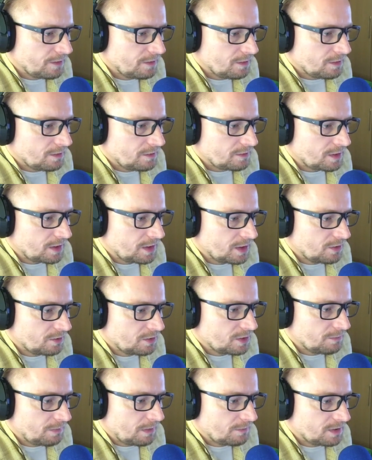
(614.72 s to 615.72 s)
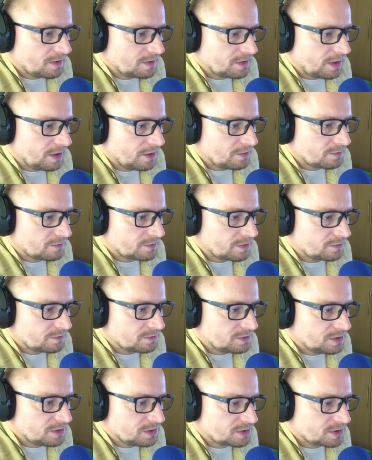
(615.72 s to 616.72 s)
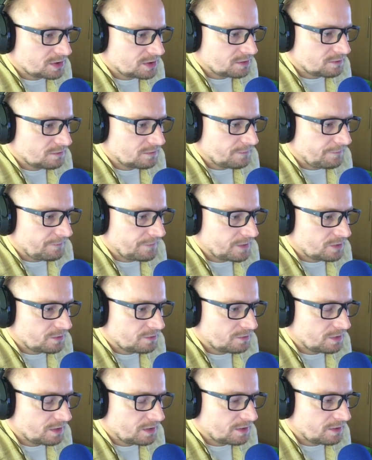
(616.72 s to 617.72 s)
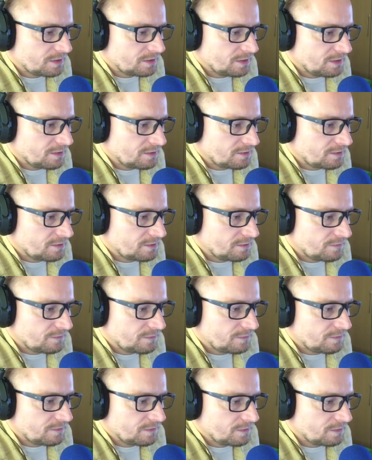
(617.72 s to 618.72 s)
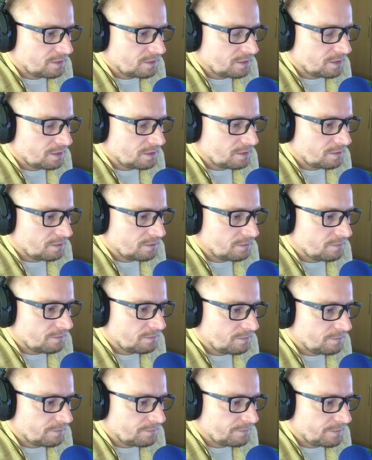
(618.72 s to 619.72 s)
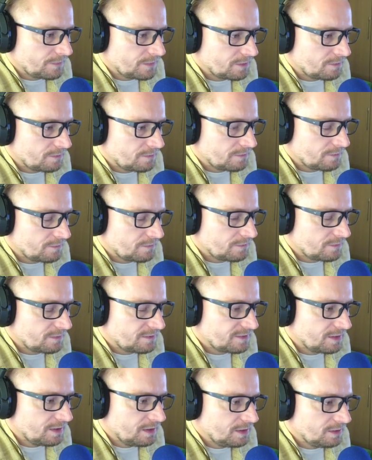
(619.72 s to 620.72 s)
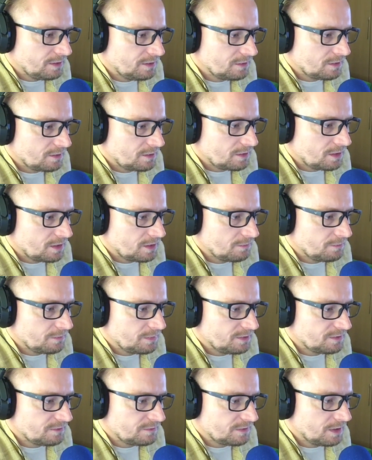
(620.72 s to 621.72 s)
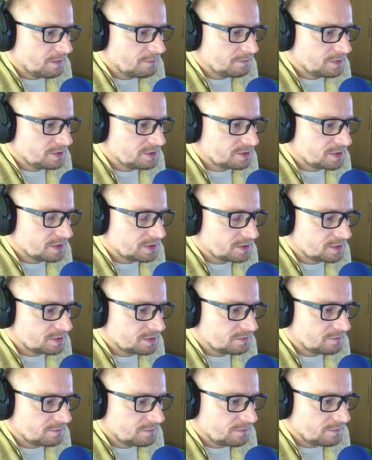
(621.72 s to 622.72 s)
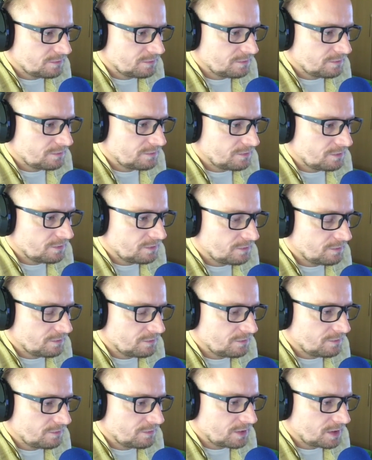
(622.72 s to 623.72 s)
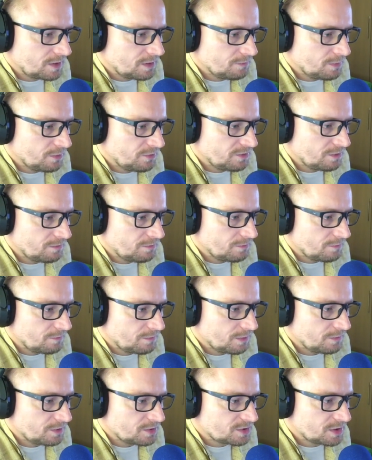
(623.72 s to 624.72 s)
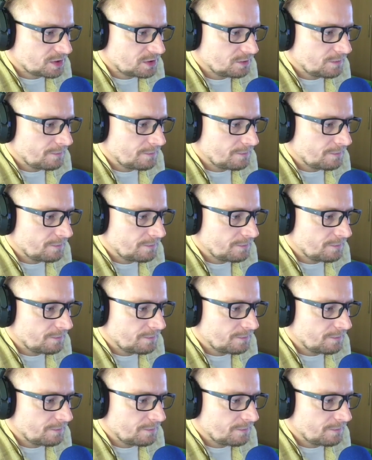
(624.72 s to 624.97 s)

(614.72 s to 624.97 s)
tak jak oni pamiętają tą ciszę, która jest w, w mm, w celi Gambi, w Gambirze, czy w, w takim pustym pomieszczeniu.